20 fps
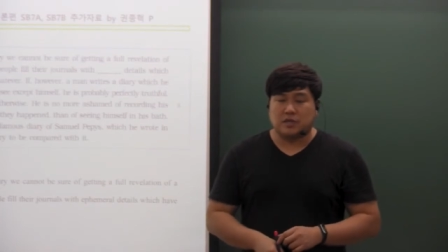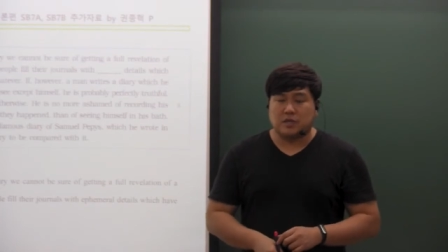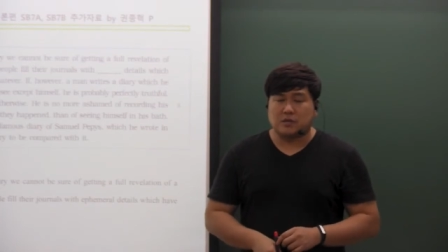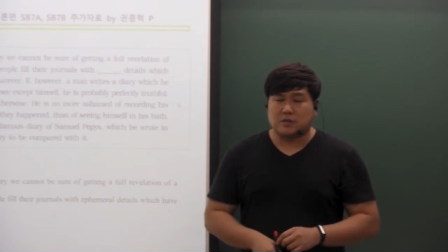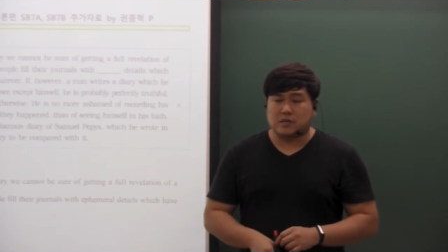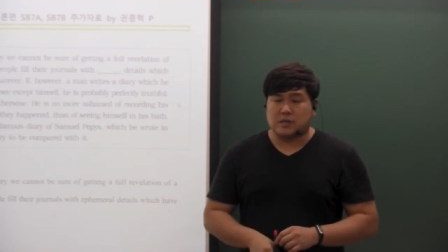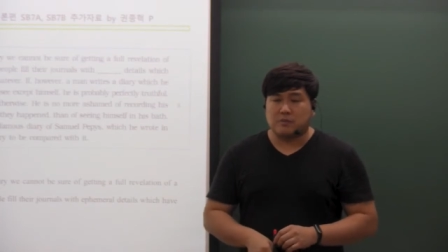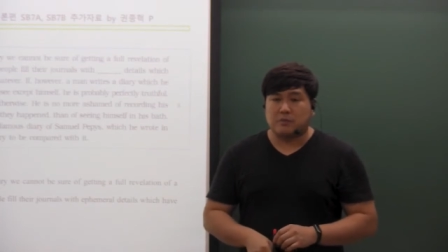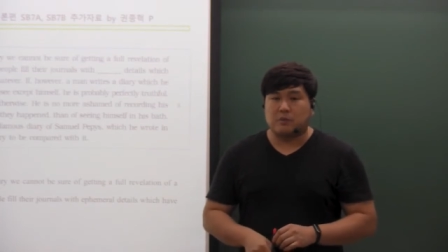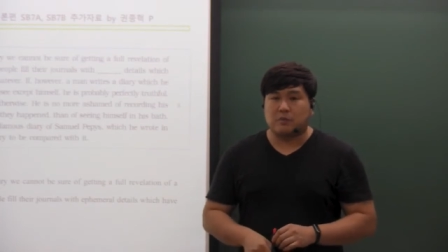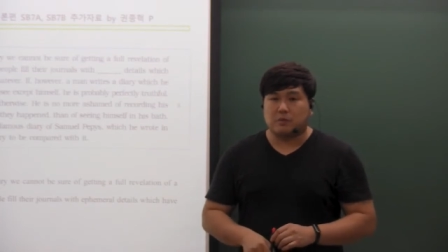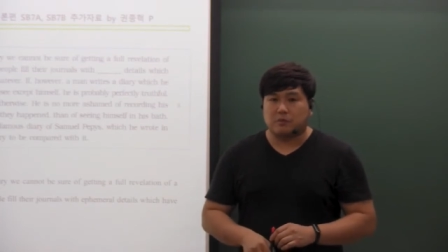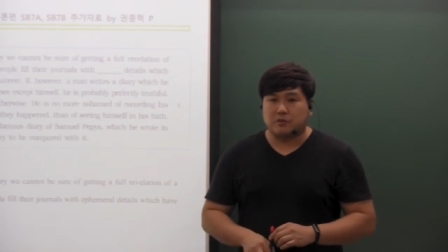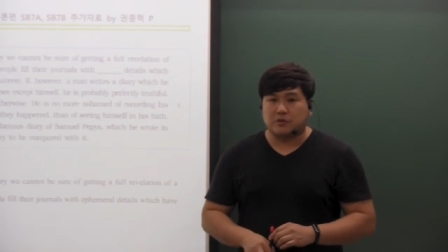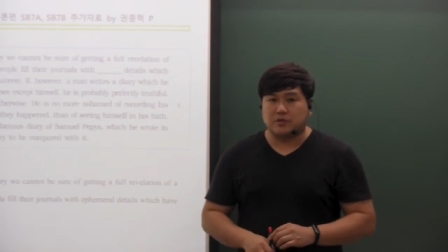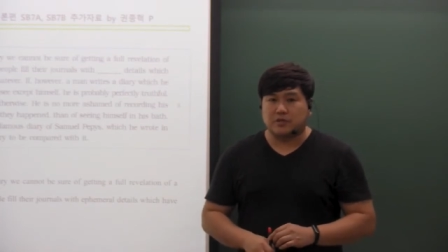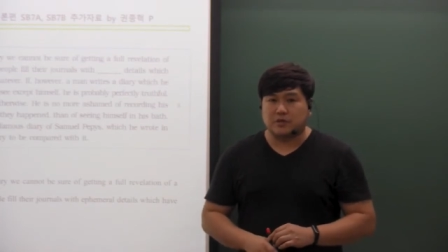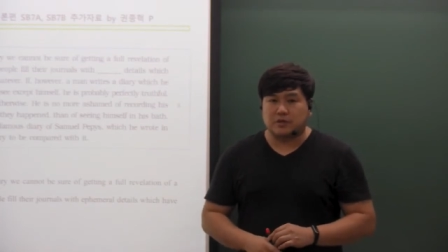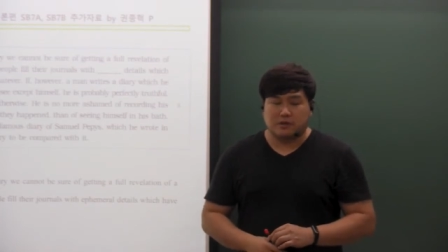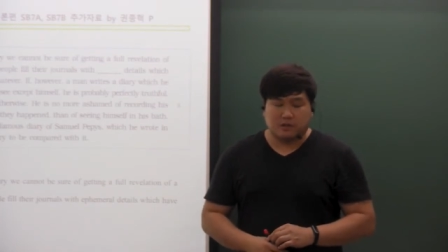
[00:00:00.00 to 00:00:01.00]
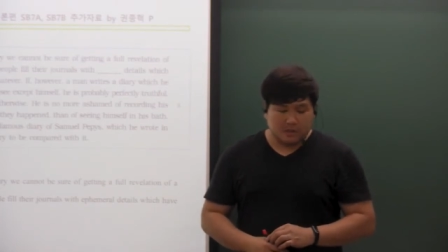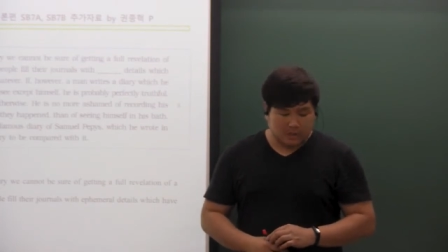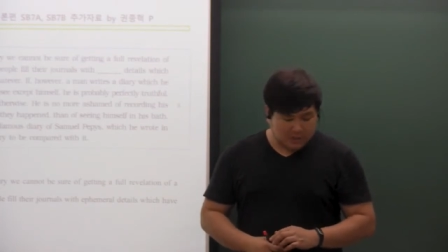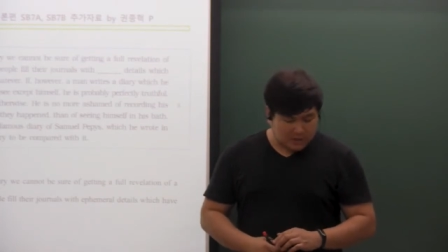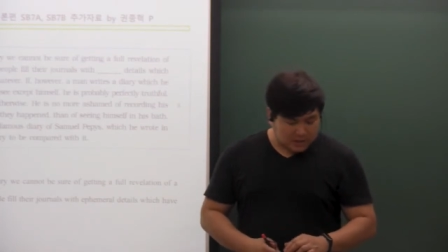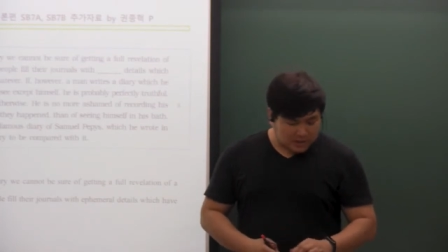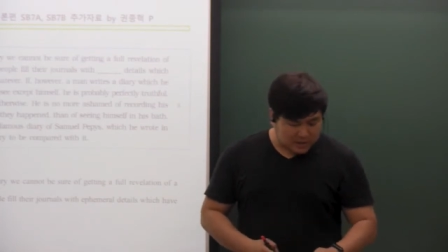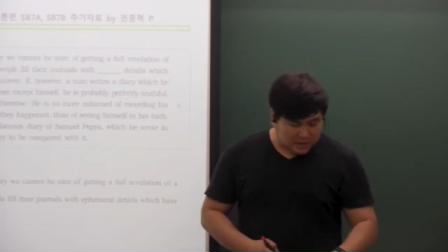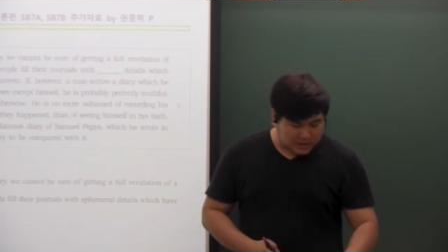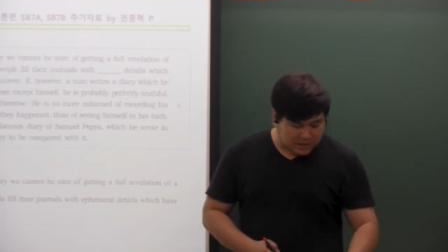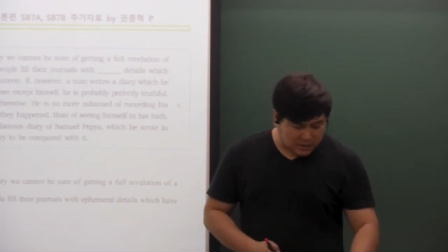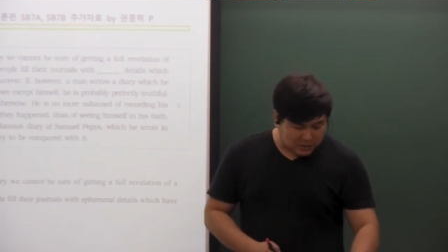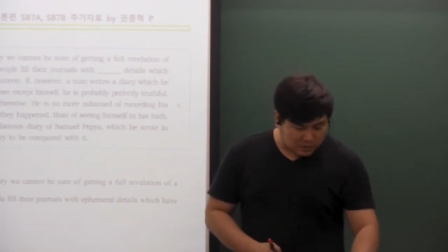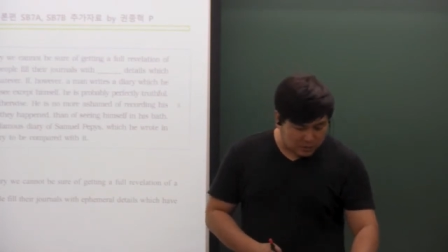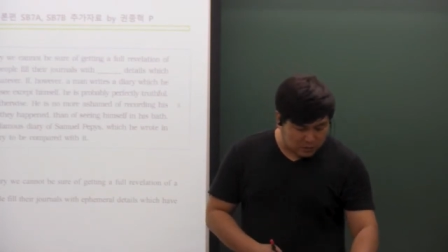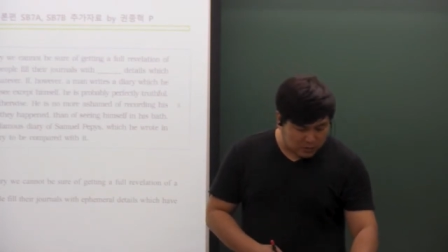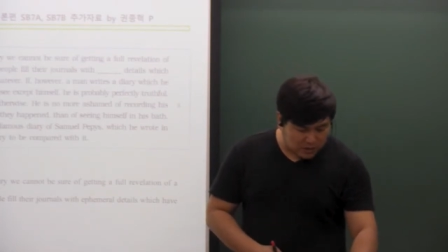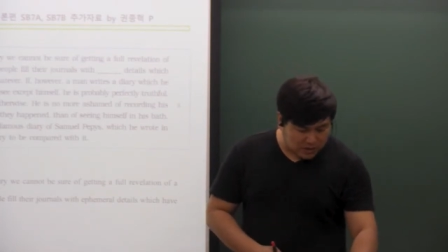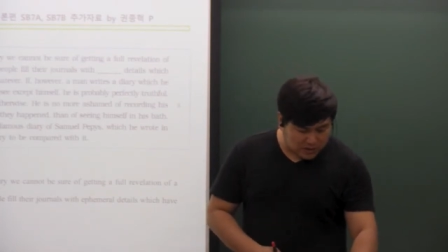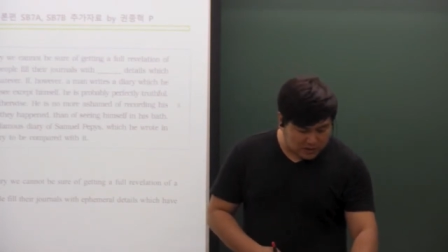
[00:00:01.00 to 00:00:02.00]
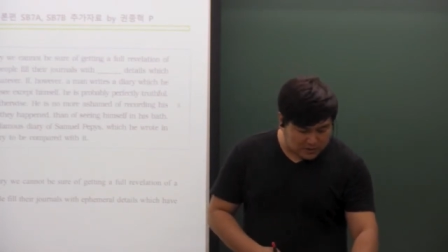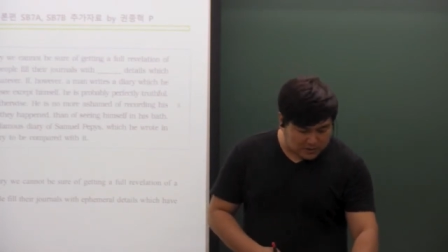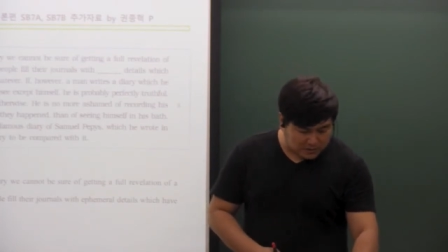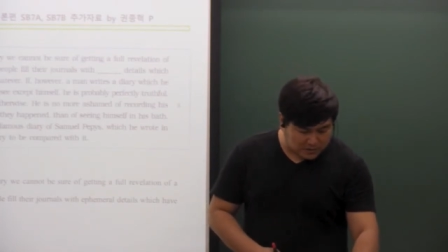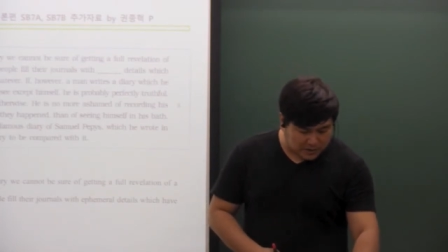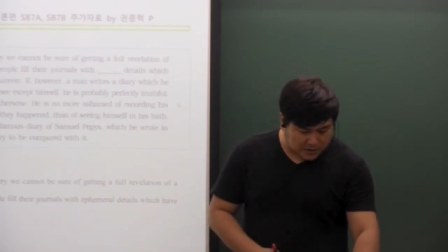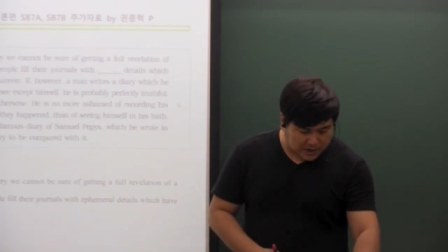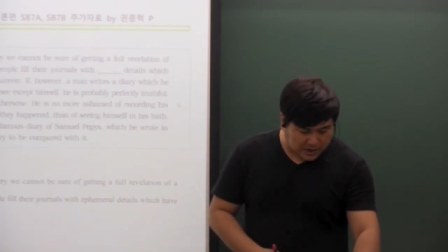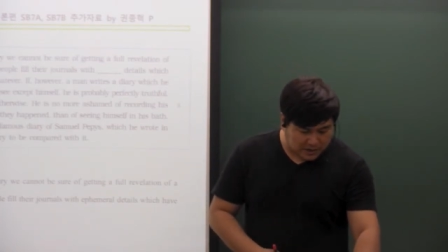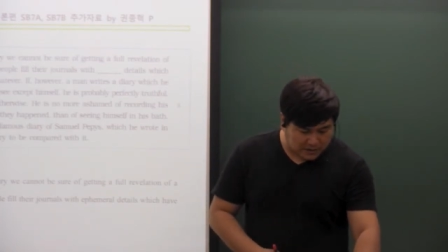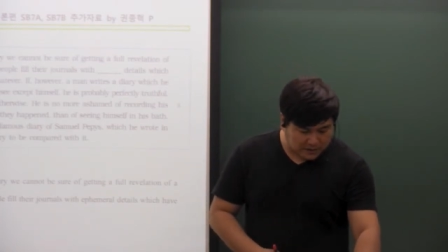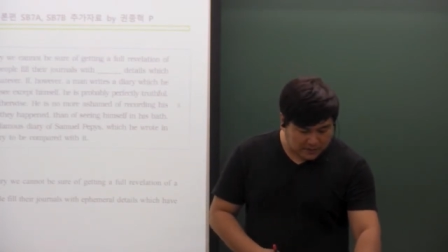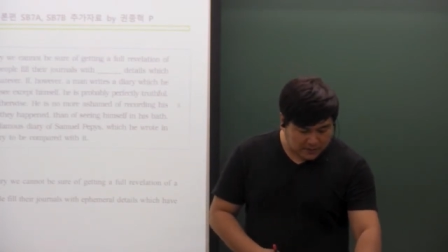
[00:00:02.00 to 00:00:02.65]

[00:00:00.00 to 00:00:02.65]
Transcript: 살펴보면서 다시 가도록 하겠습니다.